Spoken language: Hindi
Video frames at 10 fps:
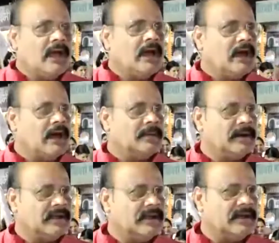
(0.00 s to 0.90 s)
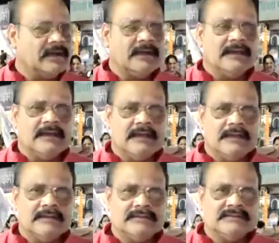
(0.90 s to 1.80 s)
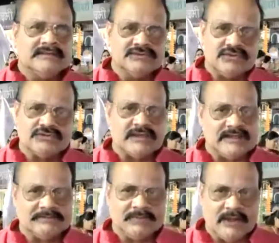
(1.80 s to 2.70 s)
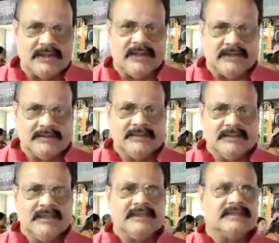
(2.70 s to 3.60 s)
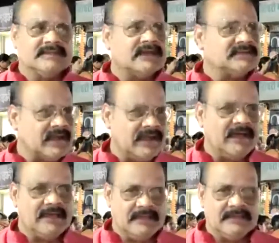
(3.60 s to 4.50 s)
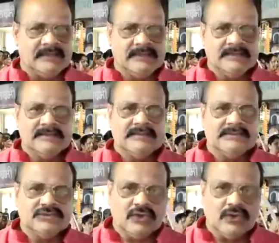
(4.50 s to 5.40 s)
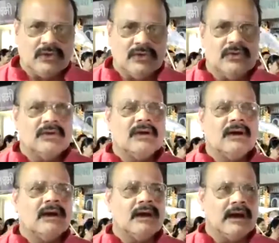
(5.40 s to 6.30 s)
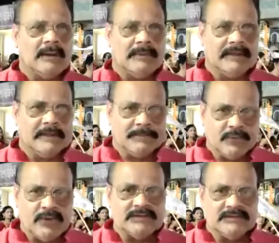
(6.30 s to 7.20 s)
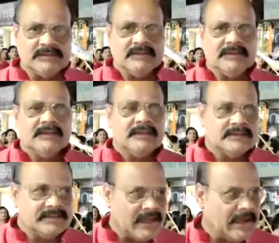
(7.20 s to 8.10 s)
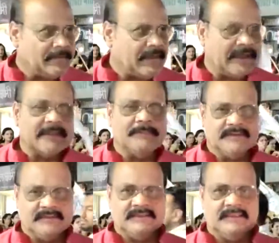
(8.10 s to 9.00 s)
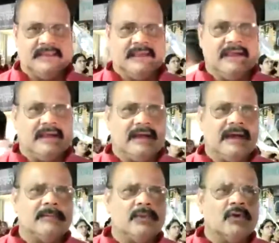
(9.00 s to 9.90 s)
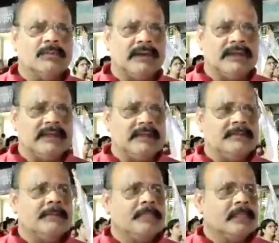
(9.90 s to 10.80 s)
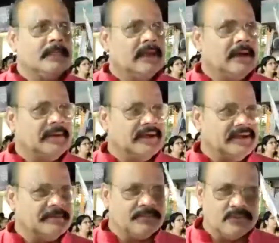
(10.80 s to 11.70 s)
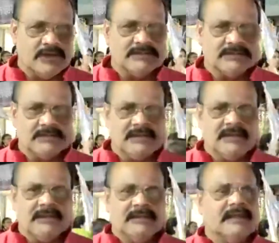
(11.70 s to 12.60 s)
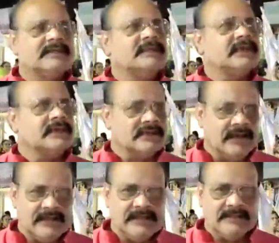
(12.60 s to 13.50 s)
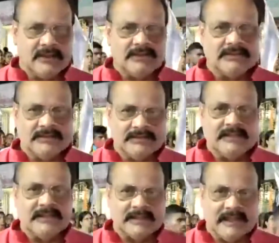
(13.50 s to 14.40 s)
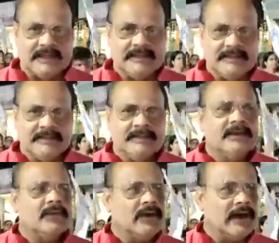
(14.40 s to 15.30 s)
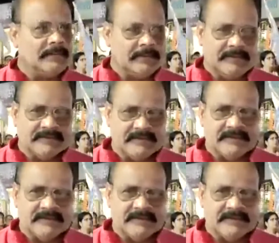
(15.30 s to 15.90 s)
हमारा 300 साल पुराना एक इतिहास रहा है जो हमारे पूर्वज यहाँ पे आके बसे थे हम लोग पहले हमारे पूर्वज नदी के किनारे इंद्रावती नदी के किनारे वहाँ पे बसे थे